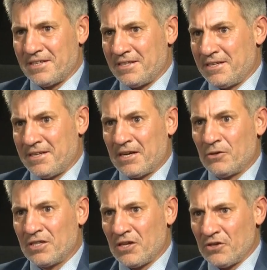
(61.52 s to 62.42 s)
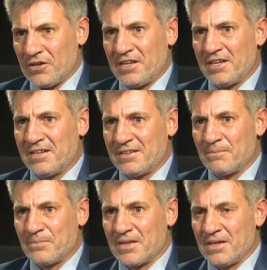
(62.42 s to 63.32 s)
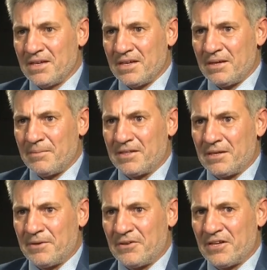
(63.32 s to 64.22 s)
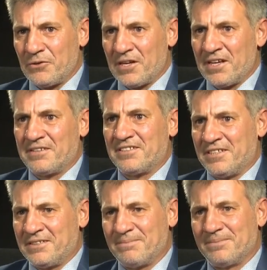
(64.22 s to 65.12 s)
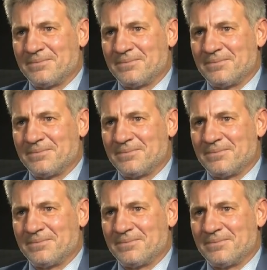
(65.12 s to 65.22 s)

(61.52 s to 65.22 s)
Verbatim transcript: era contador y, me terminó de ayudar a decidir.